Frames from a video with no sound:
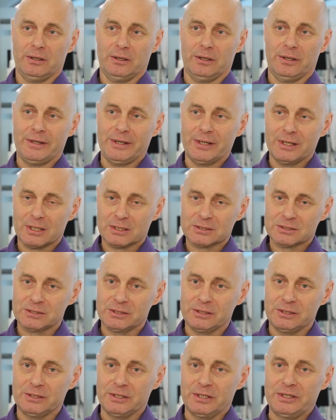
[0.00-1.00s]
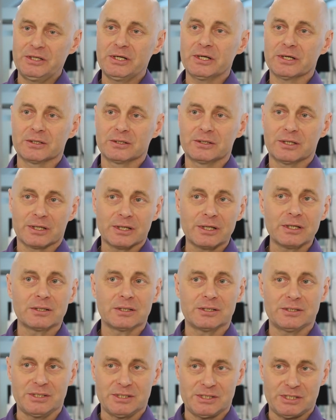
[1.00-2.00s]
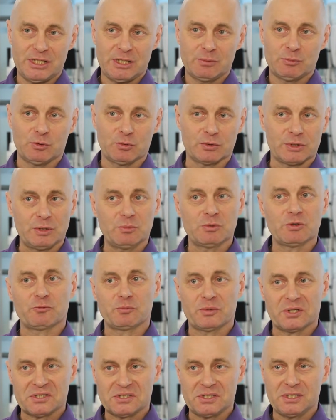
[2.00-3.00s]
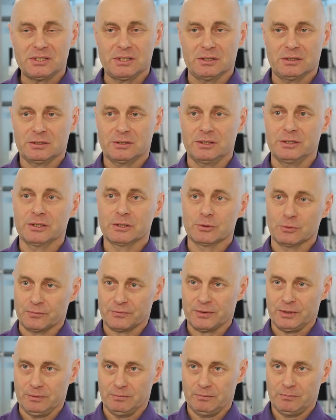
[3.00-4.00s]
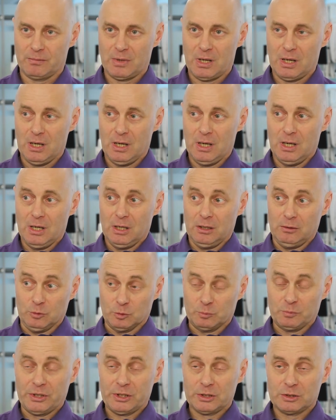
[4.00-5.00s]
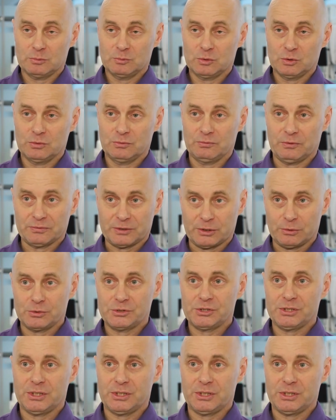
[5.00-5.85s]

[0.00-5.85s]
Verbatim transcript: э, реакции нейроэндокринной системы вот именно в процессе тренировки. Вот, поэтому во второй